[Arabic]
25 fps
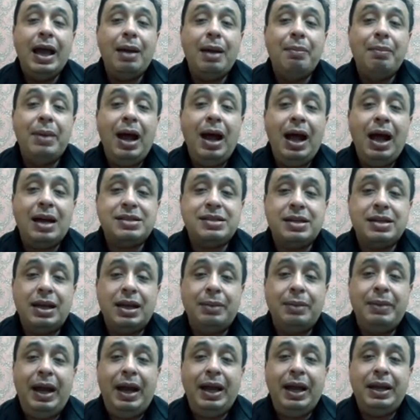ما
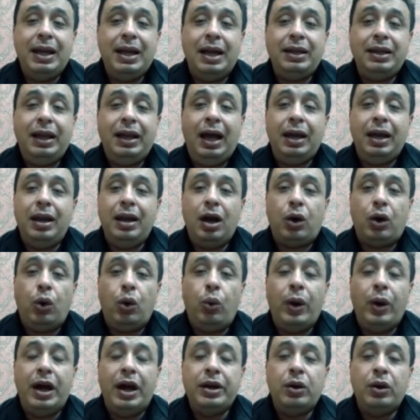حصل مع اياد الحلاق
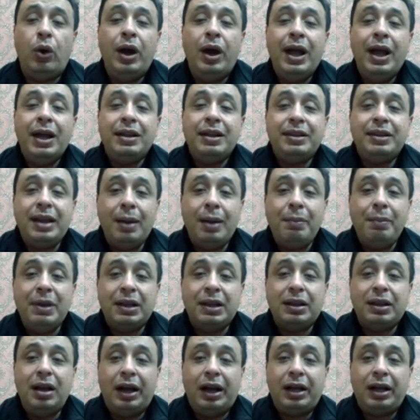هو انه تم
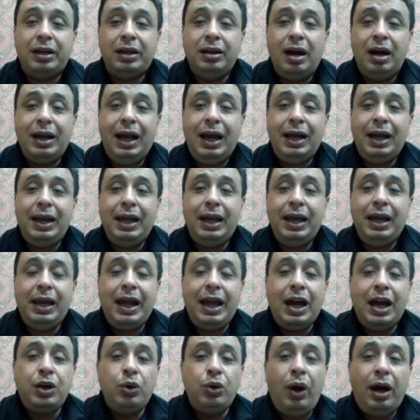اطلاق النار عليه
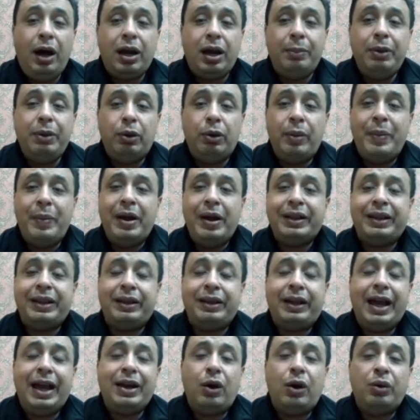لانه عربي ربما
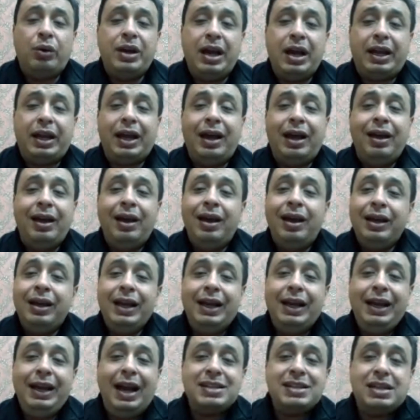كان هناك
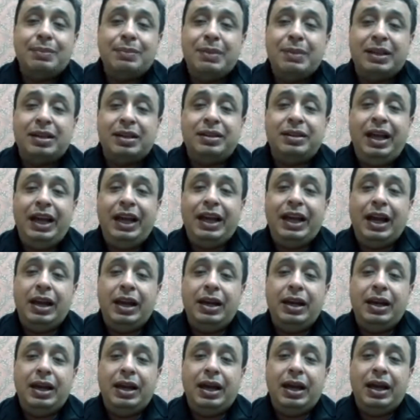يعني حسب ما تدعي
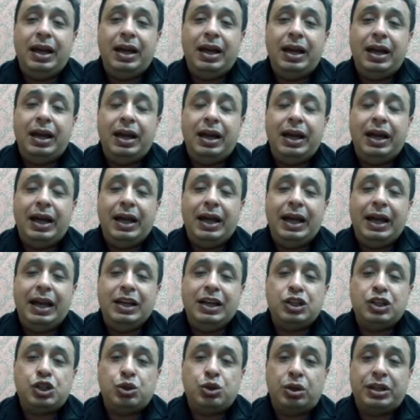
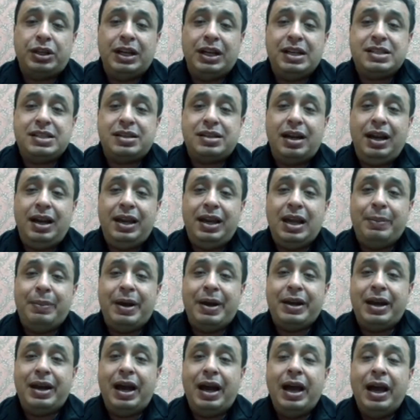الشرطه الاسرائيليه
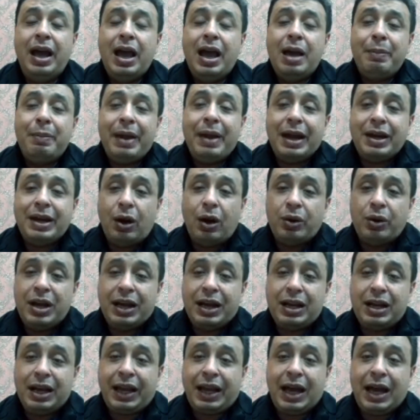بان بان
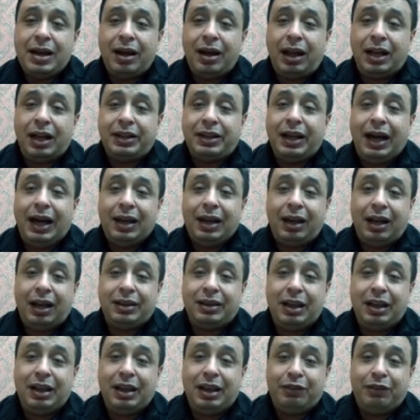هناك كان خطا
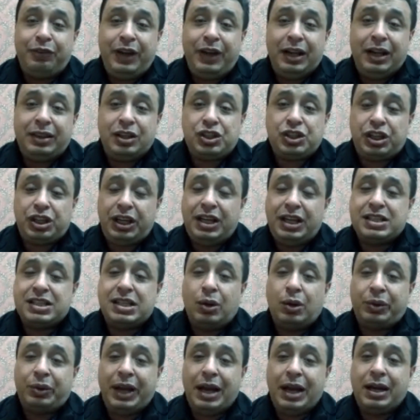الخطا في التشخيص
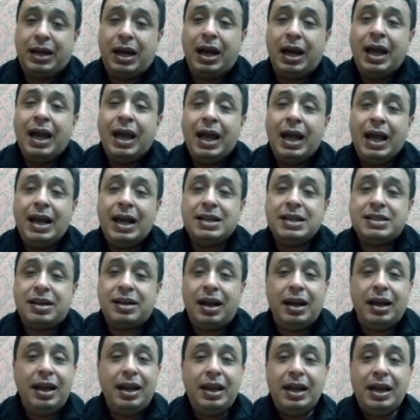لو كان
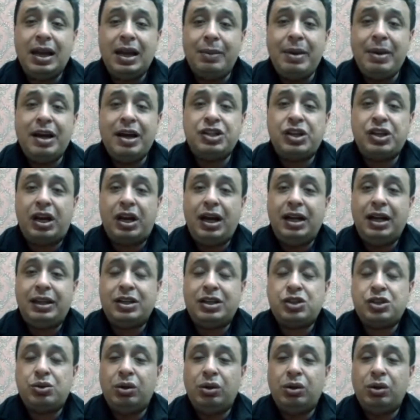اسرائيليا لما اجرات
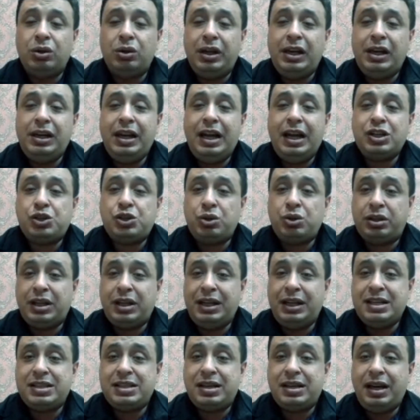الشرطه
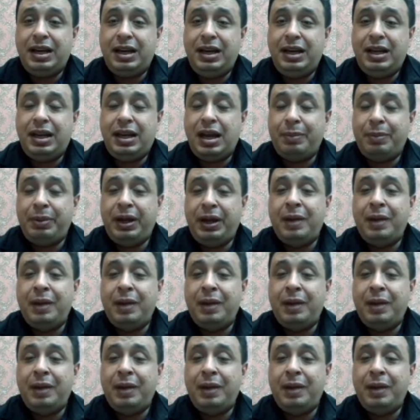الاسرائيليه